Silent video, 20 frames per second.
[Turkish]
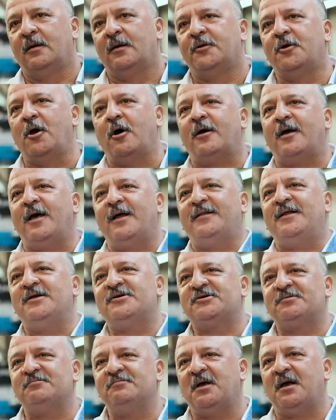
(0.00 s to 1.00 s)
Yok
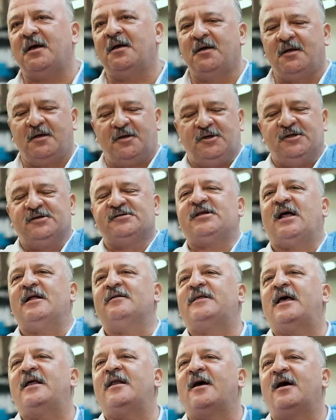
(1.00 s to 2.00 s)
kardeşim ya. İnsan
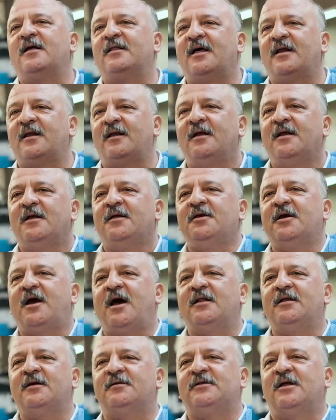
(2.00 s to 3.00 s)
teni kadar
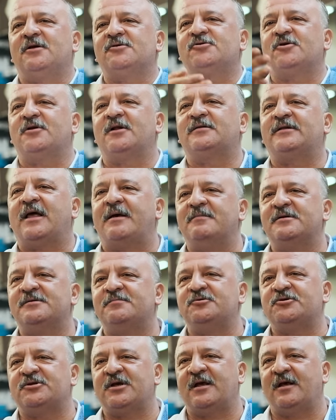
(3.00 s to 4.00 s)
yıkadıktan sonra temiz
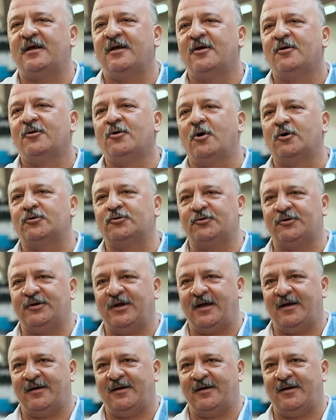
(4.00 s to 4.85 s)
bir şey yoktur ya.